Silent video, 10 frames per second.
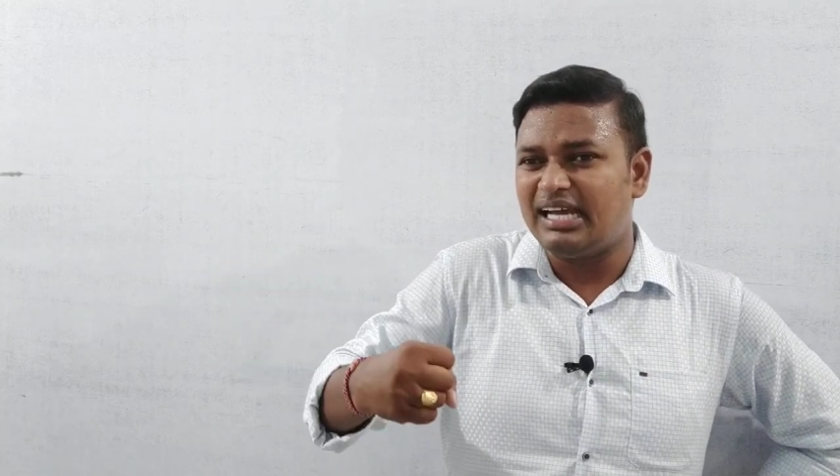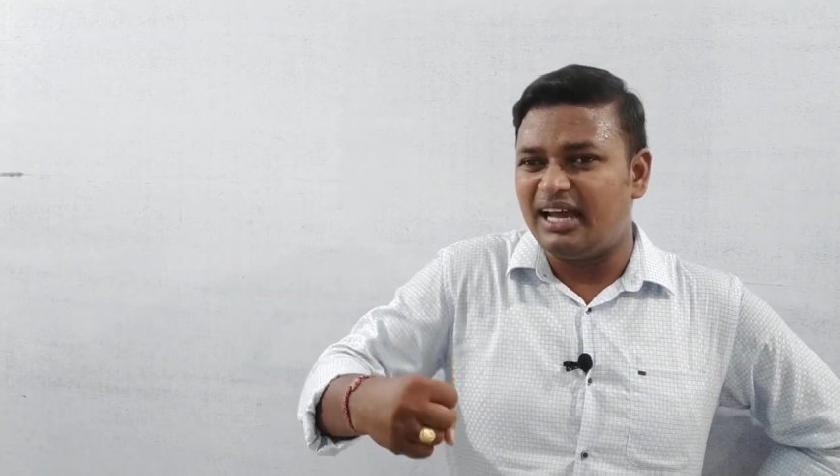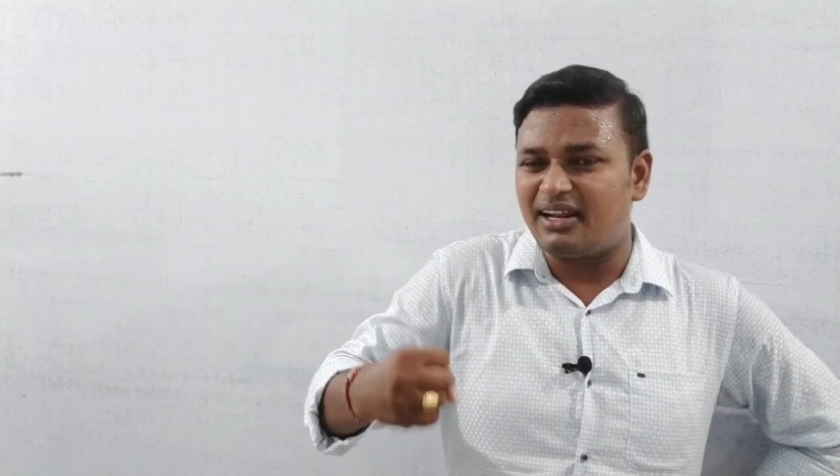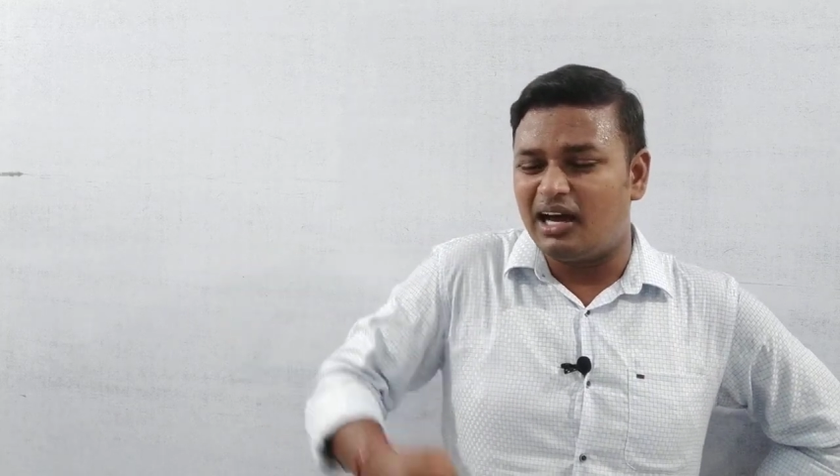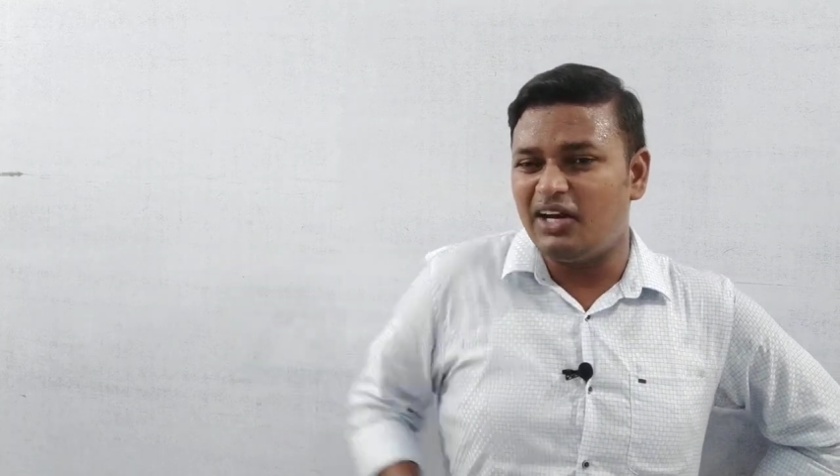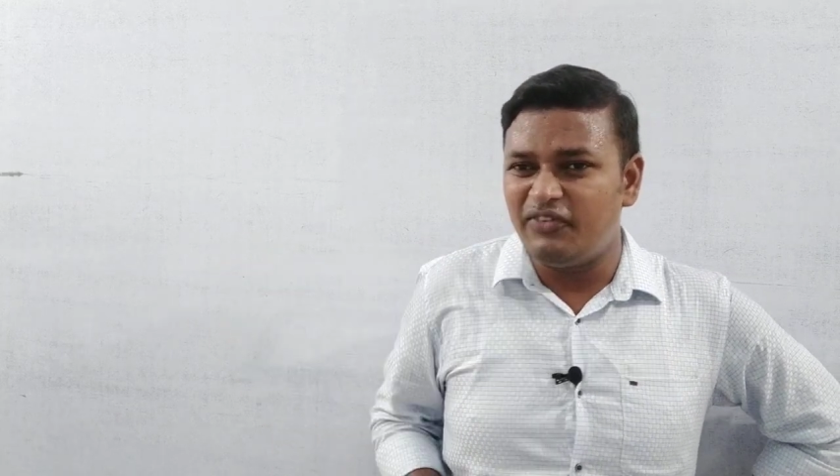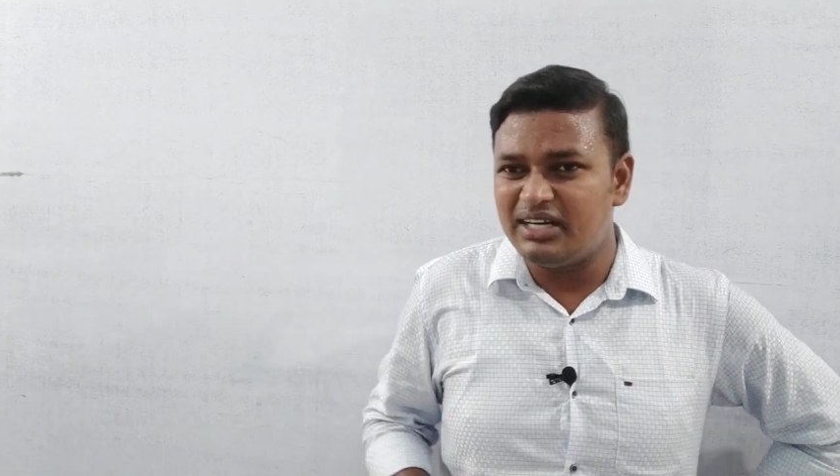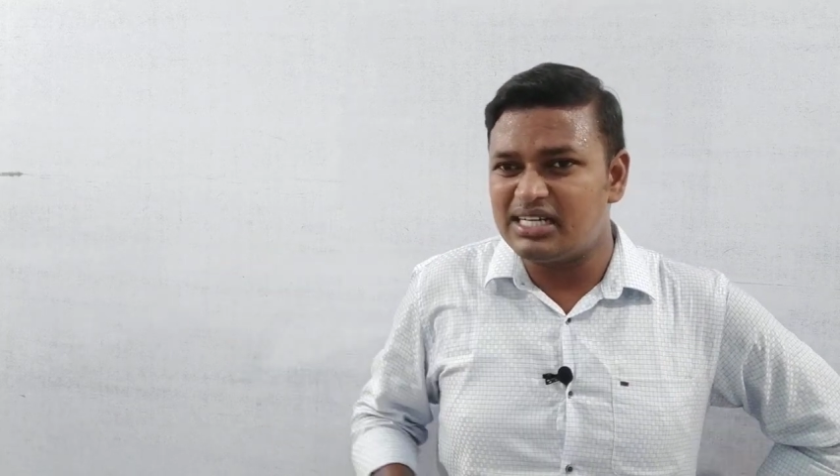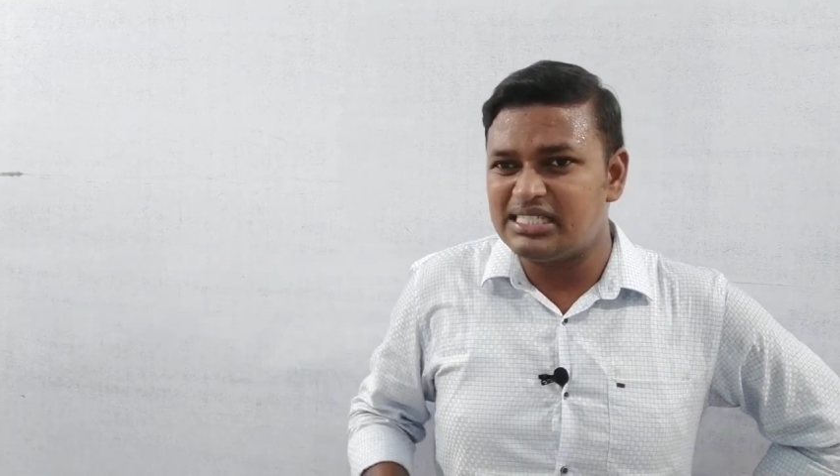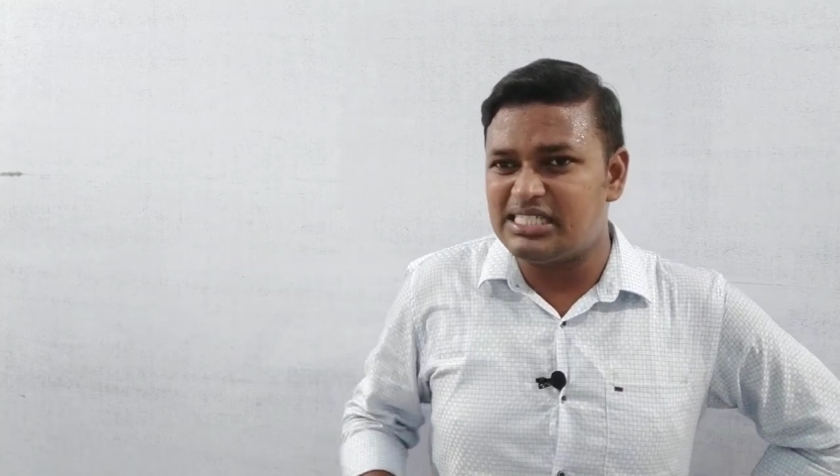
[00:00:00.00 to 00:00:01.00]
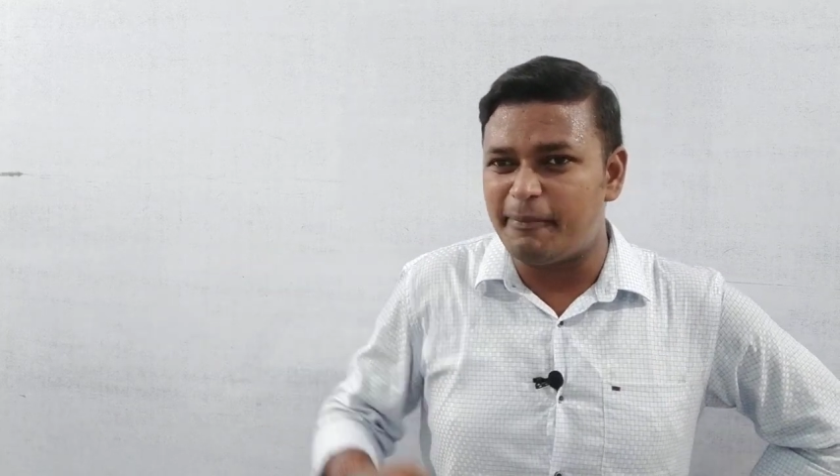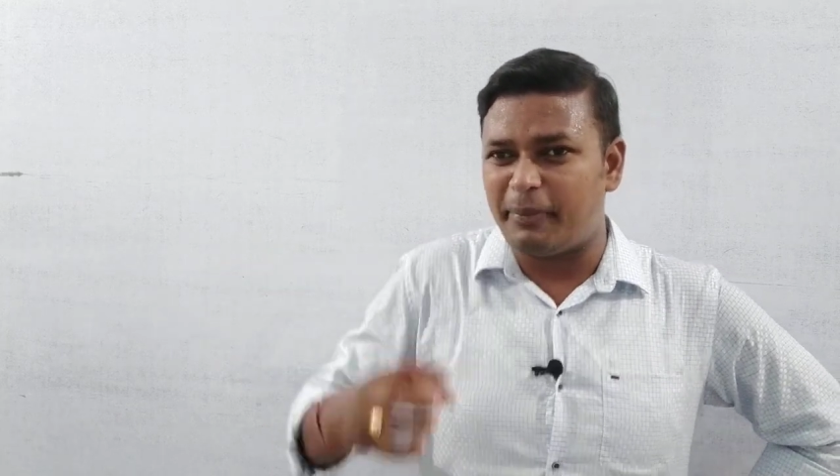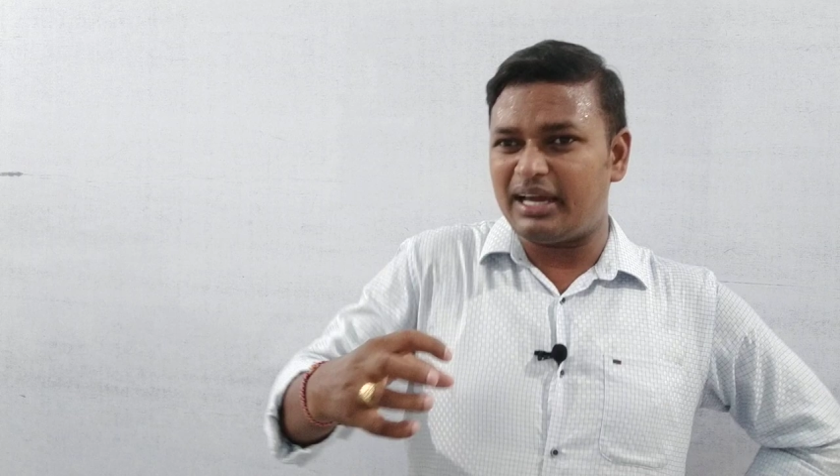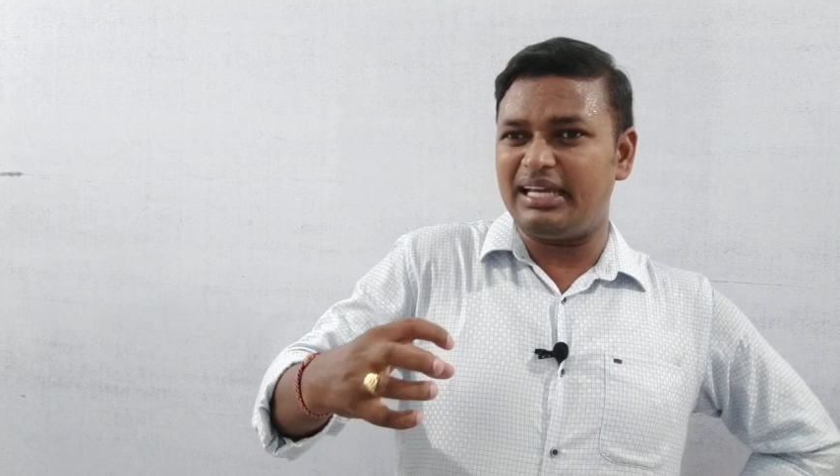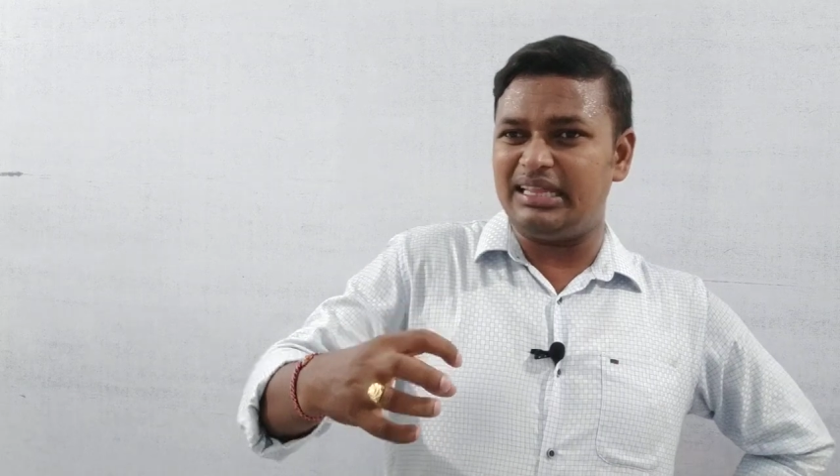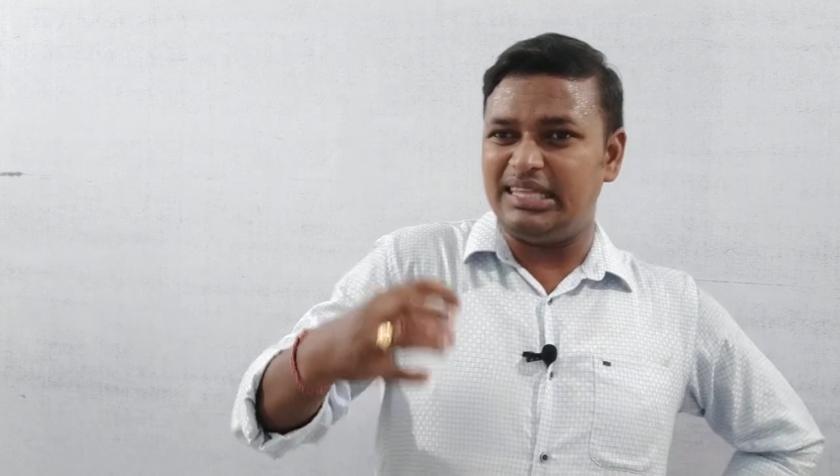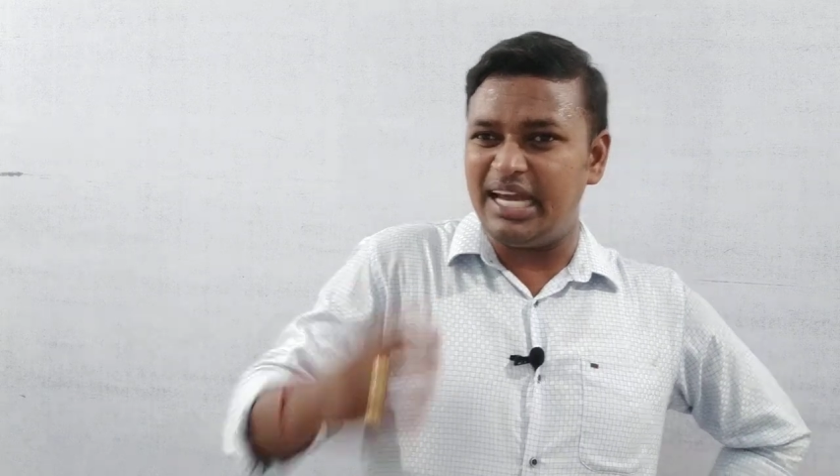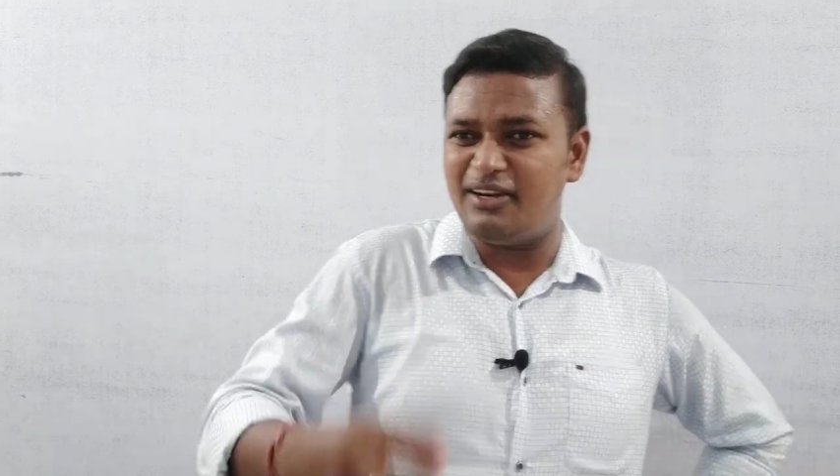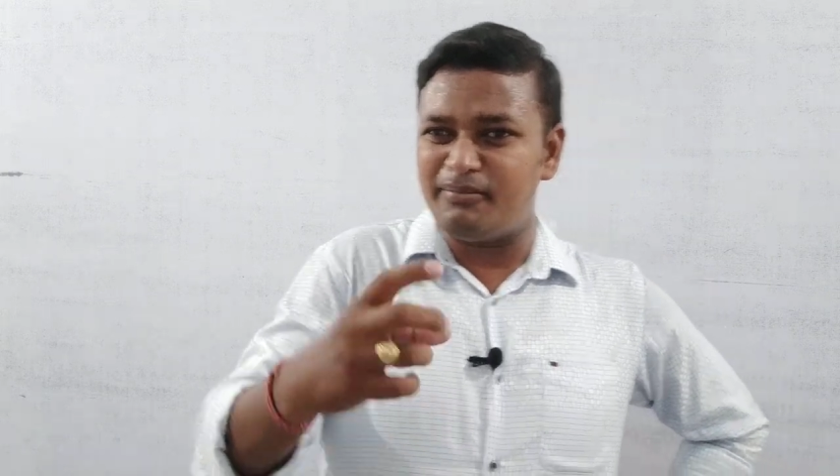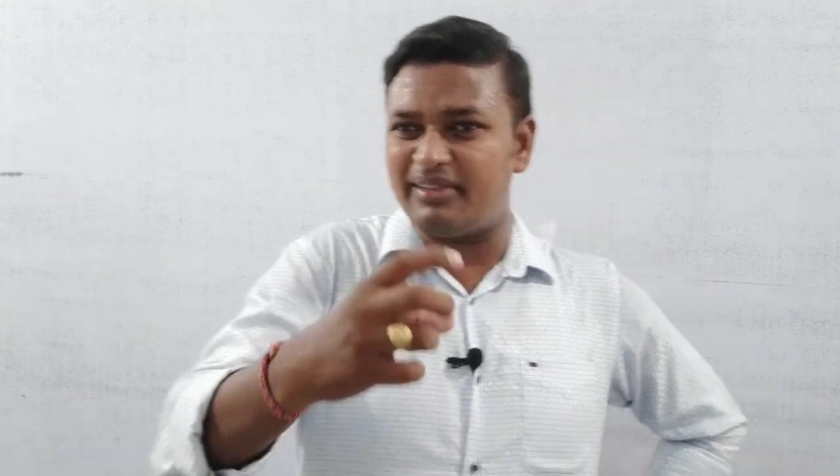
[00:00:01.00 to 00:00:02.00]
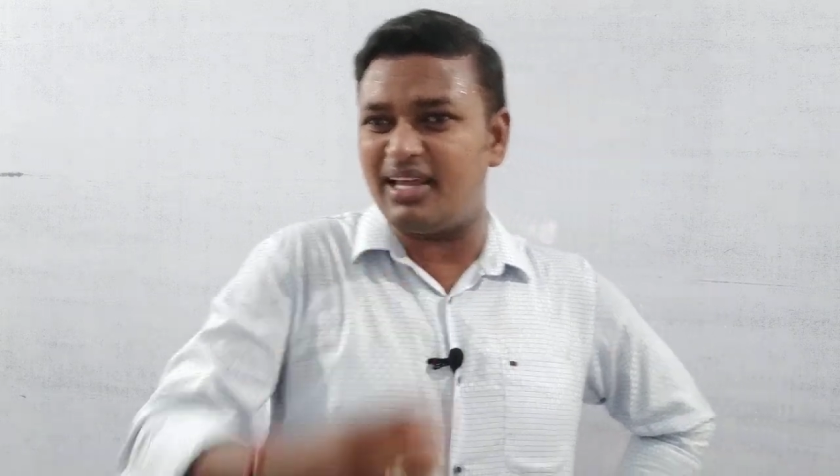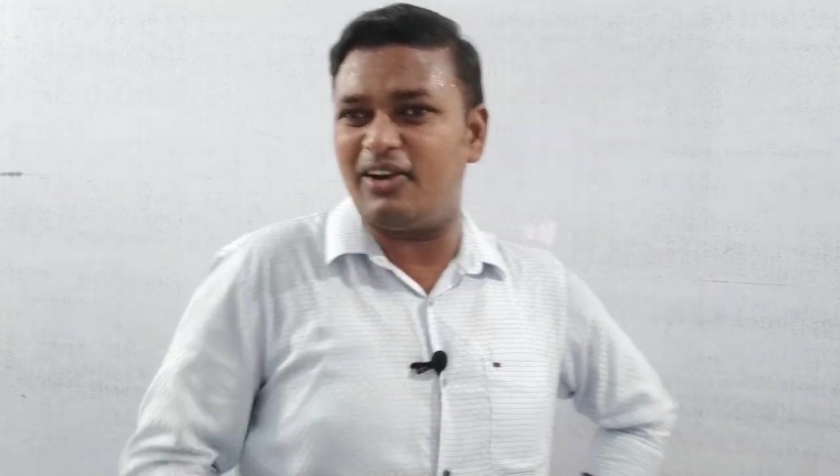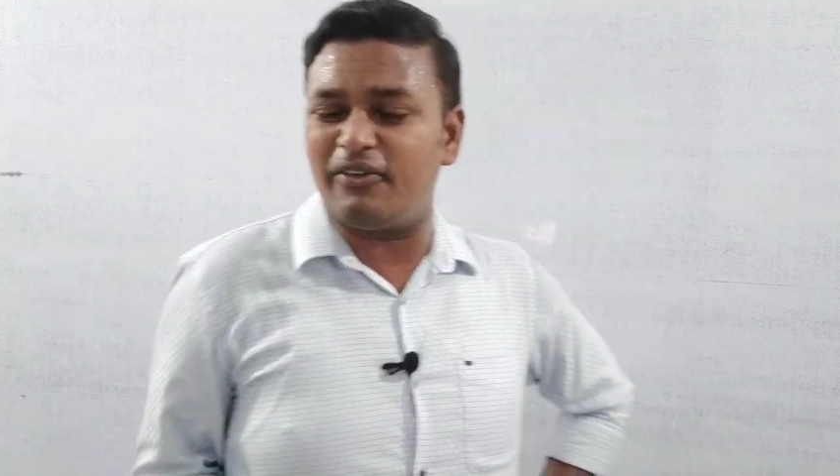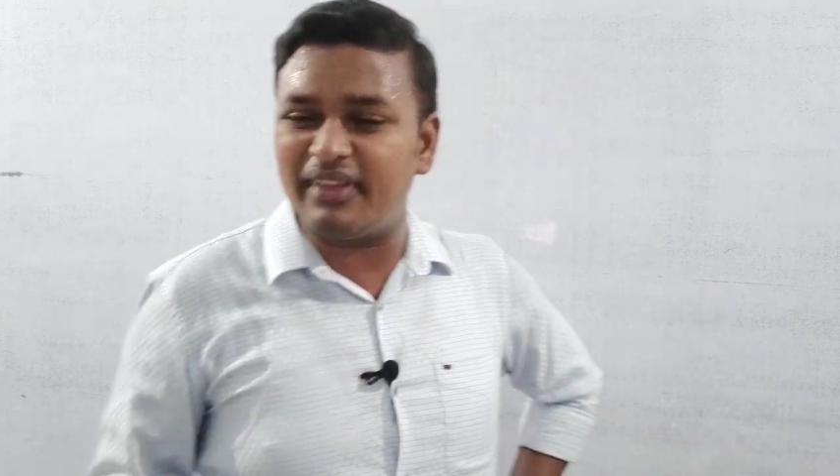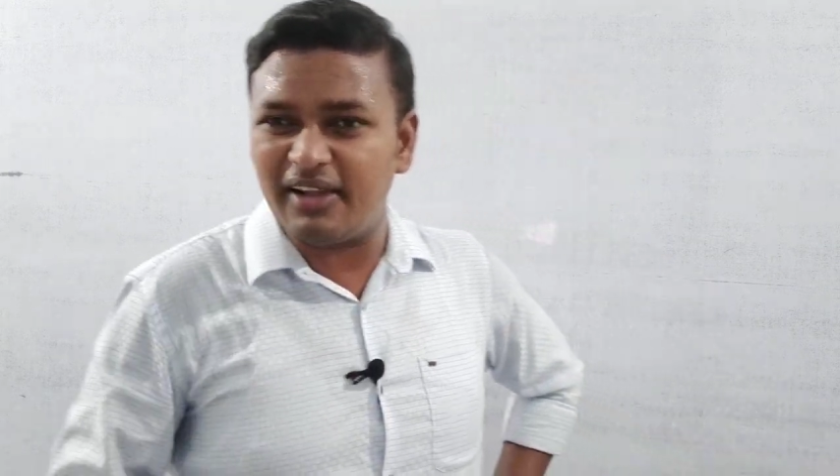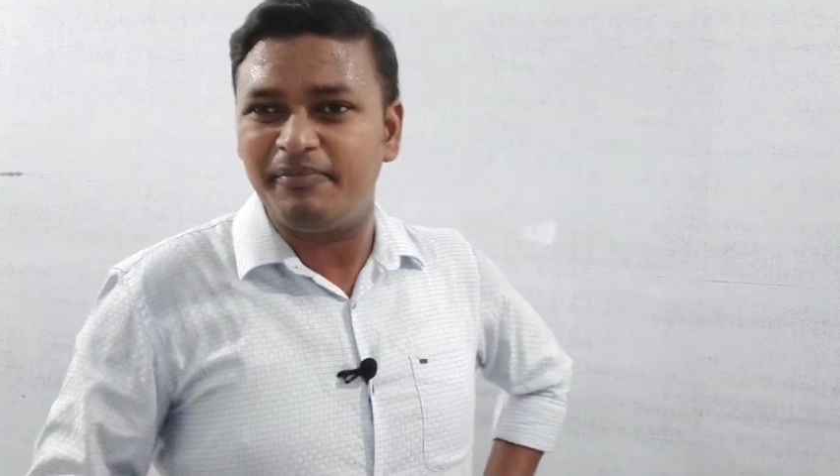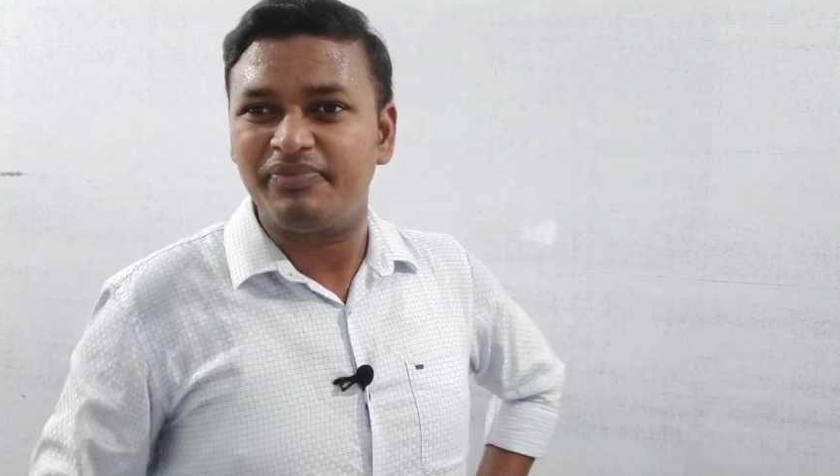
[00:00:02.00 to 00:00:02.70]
అని కాన్ఫిడెంట్గా చెప్పగలిగే ధైర్యం మన దగ్గర ఉందా